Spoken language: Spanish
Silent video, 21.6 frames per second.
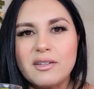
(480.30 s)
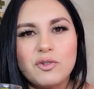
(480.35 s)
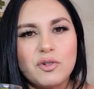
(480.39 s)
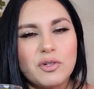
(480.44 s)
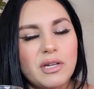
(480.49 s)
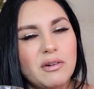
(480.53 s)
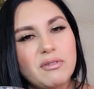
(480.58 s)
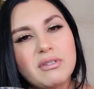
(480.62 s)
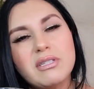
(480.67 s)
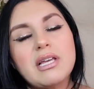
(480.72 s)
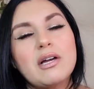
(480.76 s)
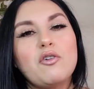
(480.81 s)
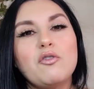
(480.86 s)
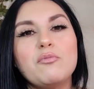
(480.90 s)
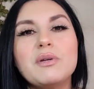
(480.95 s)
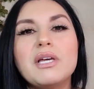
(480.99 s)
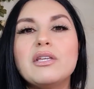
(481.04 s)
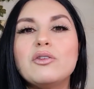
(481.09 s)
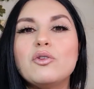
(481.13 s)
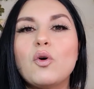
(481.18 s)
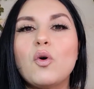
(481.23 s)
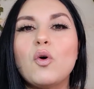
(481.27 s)
yo ya no esté
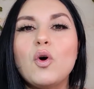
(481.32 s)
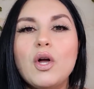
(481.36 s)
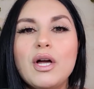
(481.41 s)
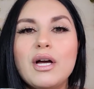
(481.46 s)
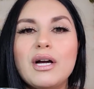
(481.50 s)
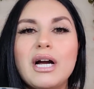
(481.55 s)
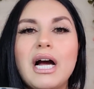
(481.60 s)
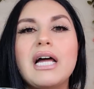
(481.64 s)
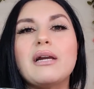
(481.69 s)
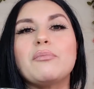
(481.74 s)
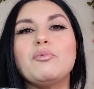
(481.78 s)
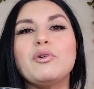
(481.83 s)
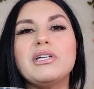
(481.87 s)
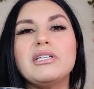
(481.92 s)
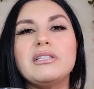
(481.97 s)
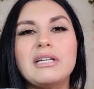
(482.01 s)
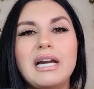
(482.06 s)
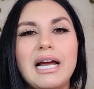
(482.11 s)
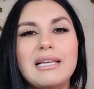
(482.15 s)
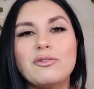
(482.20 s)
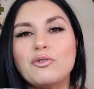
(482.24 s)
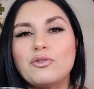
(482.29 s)
comiendo
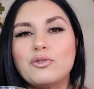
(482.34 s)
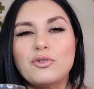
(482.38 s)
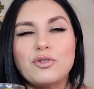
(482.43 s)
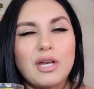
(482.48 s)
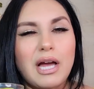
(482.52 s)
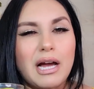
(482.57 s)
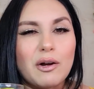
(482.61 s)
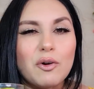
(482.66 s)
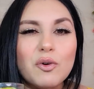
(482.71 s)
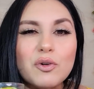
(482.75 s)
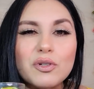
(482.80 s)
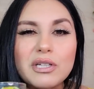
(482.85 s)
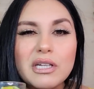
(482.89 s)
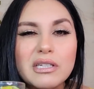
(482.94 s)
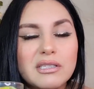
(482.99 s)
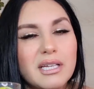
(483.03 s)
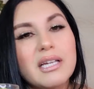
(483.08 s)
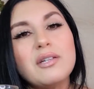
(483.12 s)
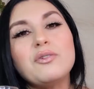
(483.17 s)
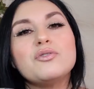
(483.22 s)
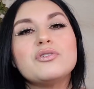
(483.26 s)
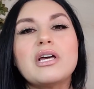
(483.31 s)
carbohidratos, o sea, cosas
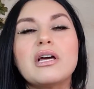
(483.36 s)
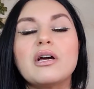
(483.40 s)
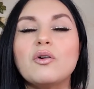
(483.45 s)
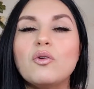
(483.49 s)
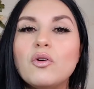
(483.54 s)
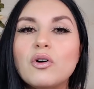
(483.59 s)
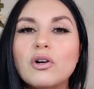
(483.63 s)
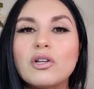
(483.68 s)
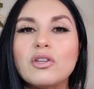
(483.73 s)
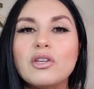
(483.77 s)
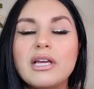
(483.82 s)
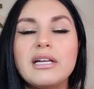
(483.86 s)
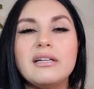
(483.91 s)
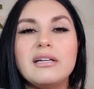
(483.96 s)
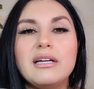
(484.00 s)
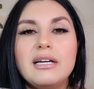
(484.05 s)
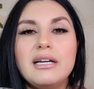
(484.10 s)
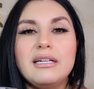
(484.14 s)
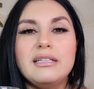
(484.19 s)
que nos engorden,